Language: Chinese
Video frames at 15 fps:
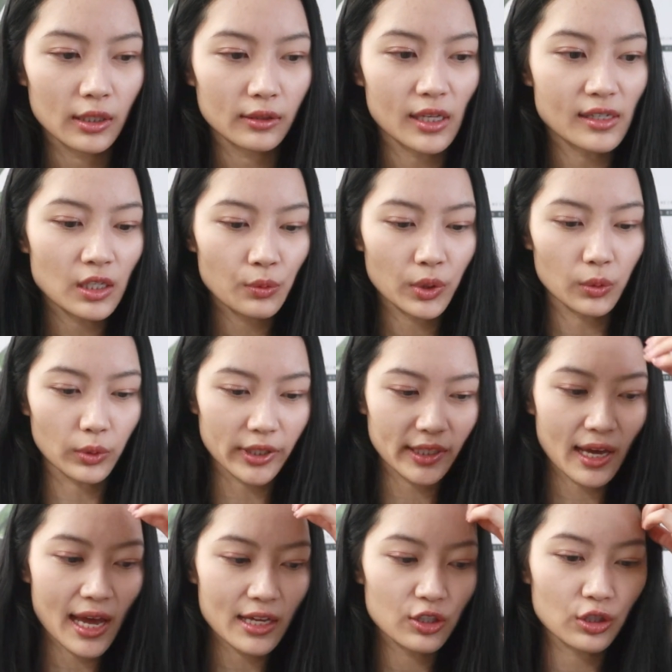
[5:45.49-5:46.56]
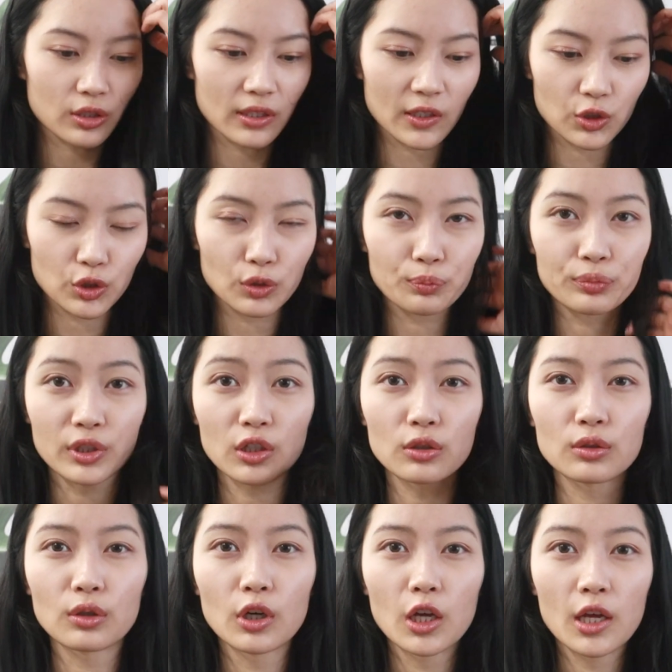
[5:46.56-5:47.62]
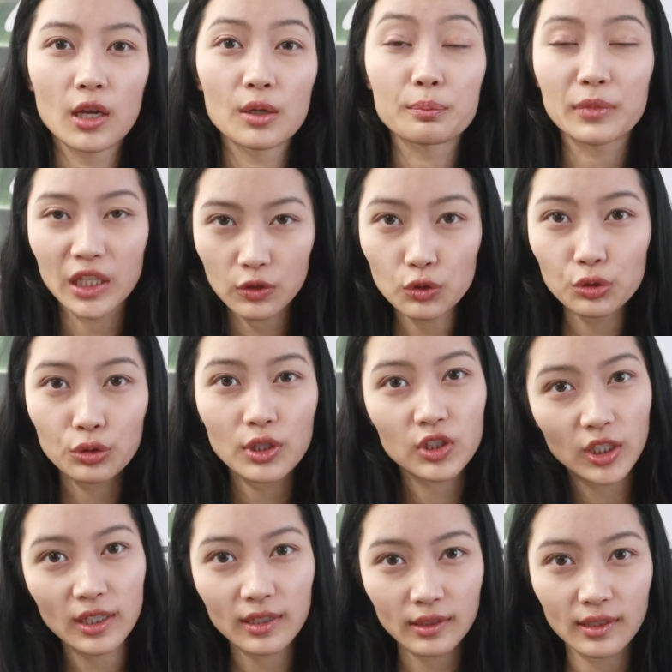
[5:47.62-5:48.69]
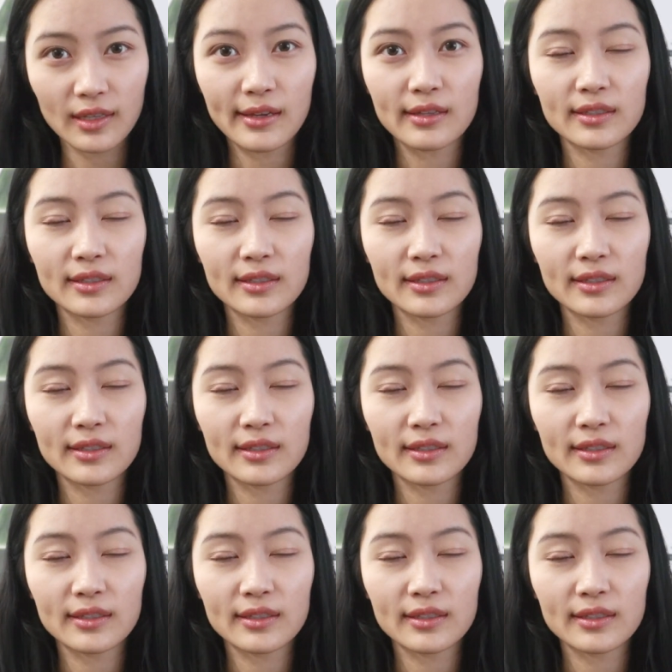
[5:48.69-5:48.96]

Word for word: 但因为我一开始也是不够明确这一个点，